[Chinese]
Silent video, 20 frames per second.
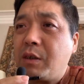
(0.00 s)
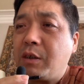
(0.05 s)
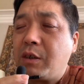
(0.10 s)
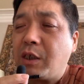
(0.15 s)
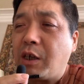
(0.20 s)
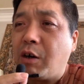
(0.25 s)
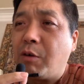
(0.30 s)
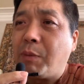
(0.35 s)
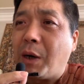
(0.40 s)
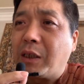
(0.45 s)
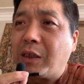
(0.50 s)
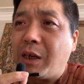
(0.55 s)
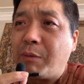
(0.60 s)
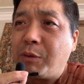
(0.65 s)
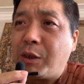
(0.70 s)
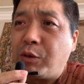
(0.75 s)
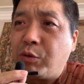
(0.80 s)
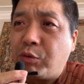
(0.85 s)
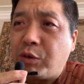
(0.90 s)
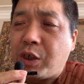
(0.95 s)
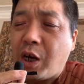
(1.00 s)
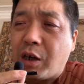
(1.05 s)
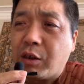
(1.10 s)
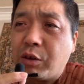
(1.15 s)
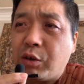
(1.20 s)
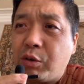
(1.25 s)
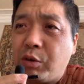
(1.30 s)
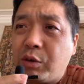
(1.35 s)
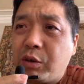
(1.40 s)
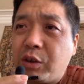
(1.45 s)
然后把他们的农场
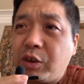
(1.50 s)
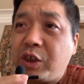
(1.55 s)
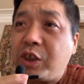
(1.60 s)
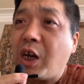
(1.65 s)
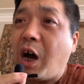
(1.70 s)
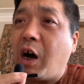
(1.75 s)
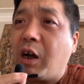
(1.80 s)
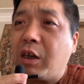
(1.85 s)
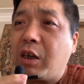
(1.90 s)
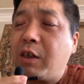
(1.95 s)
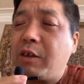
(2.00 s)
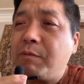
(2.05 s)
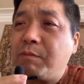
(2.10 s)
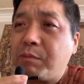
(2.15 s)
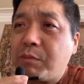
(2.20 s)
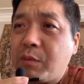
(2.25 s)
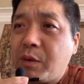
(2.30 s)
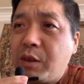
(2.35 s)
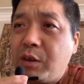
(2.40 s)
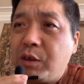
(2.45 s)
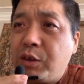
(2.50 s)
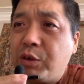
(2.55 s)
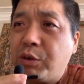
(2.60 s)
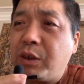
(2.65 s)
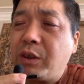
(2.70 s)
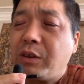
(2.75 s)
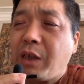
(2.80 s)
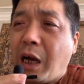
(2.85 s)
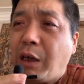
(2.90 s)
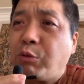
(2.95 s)
都抢了，就
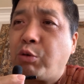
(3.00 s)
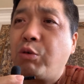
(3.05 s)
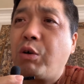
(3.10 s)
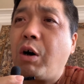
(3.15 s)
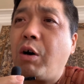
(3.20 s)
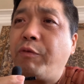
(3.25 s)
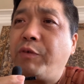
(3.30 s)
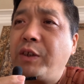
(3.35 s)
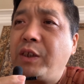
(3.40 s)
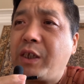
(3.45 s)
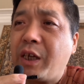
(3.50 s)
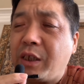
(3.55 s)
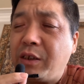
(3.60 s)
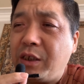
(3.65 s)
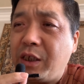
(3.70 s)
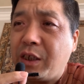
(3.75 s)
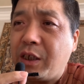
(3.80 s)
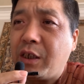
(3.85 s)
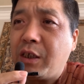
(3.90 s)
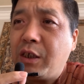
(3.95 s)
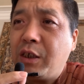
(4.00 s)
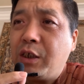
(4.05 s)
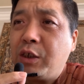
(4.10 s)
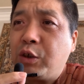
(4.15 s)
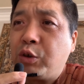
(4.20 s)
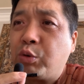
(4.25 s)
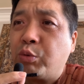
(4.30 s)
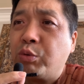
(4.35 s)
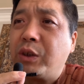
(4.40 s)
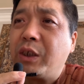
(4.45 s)
跟打土豪分田地、
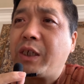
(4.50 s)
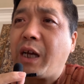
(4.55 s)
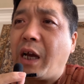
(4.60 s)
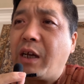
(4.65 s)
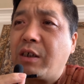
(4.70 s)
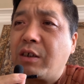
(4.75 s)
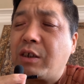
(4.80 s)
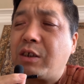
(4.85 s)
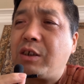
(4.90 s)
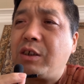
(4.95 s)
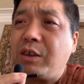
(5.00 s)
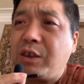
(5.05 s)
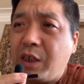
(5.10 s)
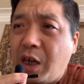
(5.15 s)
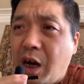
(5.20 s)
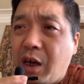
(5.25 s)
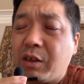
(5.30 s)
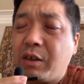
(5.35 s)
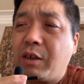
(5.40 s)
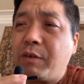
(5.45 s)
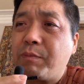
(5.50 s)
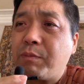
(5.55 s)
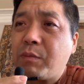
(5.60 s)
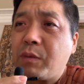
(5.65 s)
土地改革是一样的。